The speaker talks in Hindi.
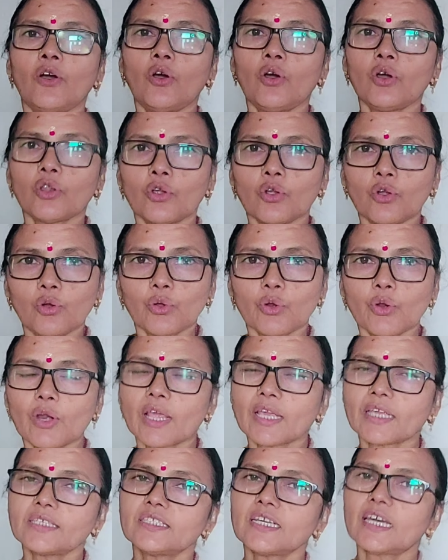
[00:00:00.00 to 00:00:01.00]
और
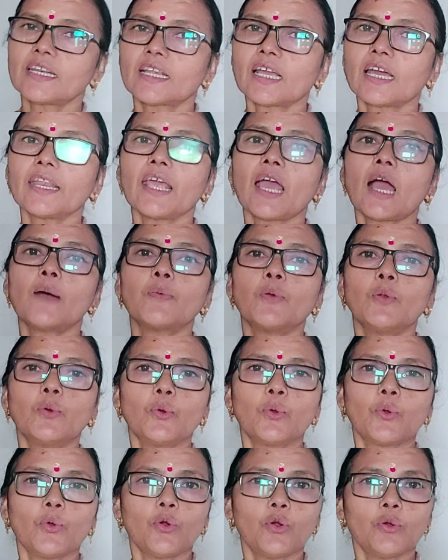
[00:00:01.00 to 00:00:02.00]
कोरोना की जानकारी आप
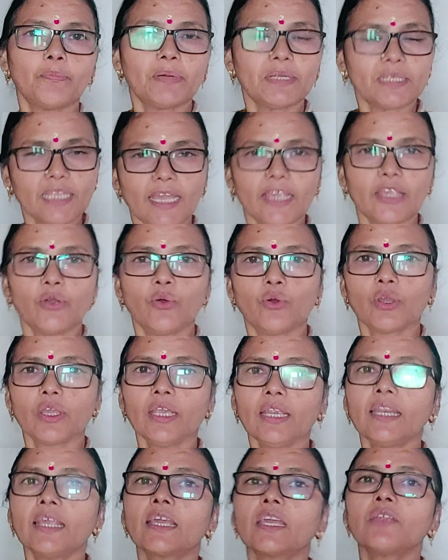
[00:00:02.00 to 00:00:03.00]
लोगों को पता ही
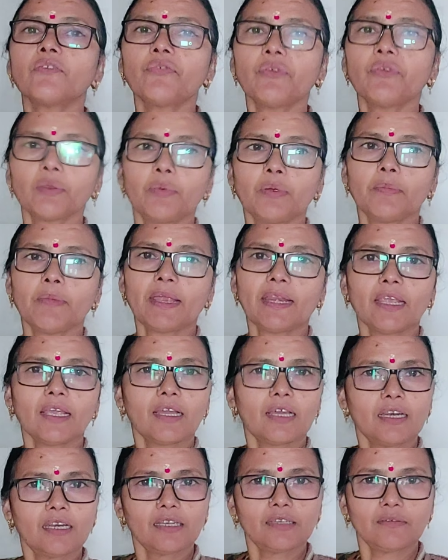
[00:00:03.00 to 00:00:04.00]
होगी लेकिन फिर भी मैंने
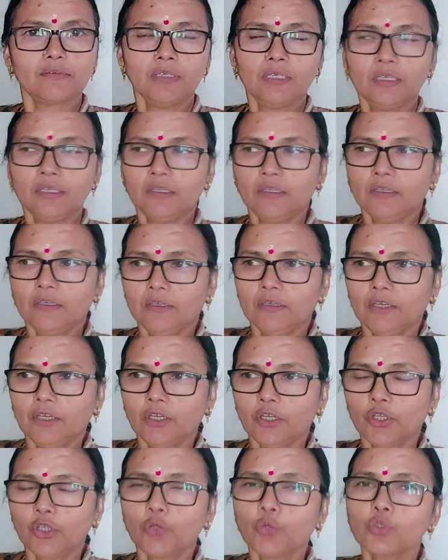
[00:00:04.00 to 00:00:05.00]
कल
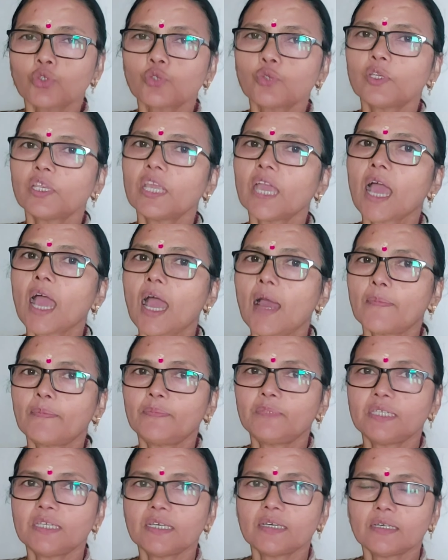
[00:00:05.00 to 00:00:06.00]
न्यूज़ सुनी
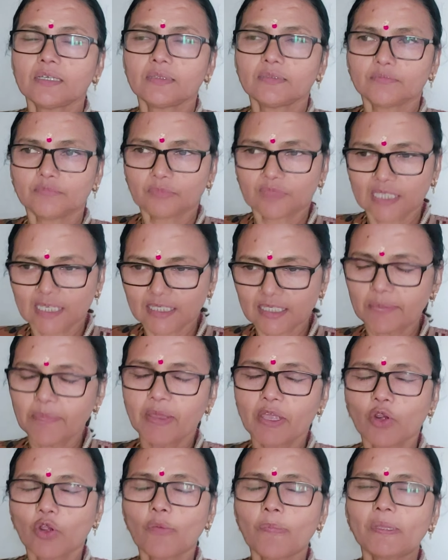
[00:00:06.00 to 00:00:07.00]
आप जैसे
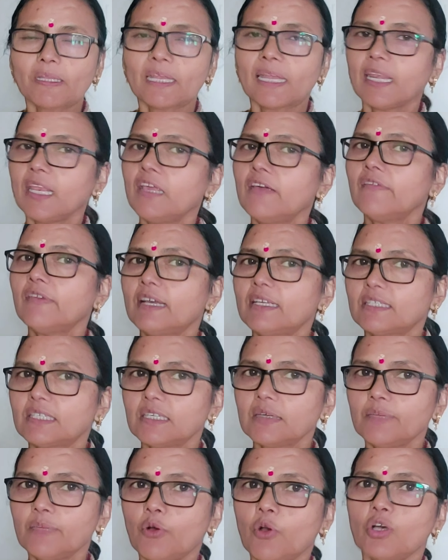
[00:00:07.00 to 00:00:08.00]
मेरे को पता नहीं
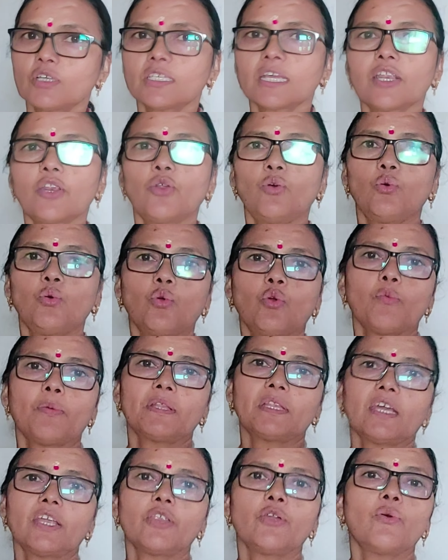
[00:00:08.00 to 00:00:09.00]
वैसे ही बहुत सारे लोगों को
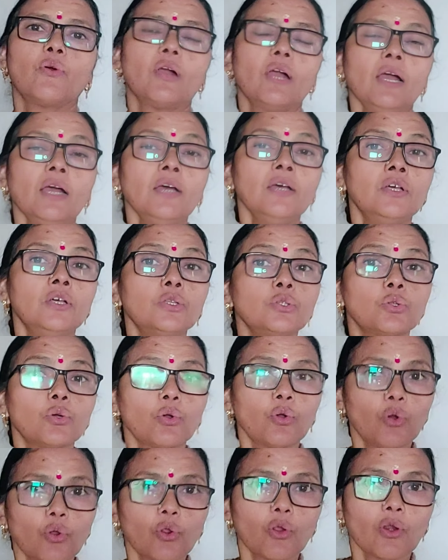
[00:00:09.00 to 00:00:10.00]
पता नहीं होगा
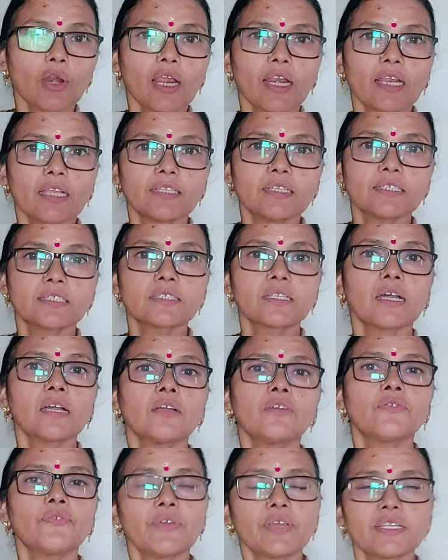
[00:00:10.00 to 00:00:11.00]
तो कोरोना ने
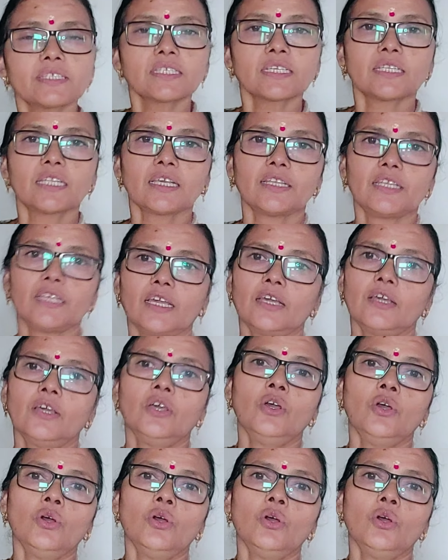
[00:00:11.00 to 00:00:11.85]
दस्तक फिर से दे दिए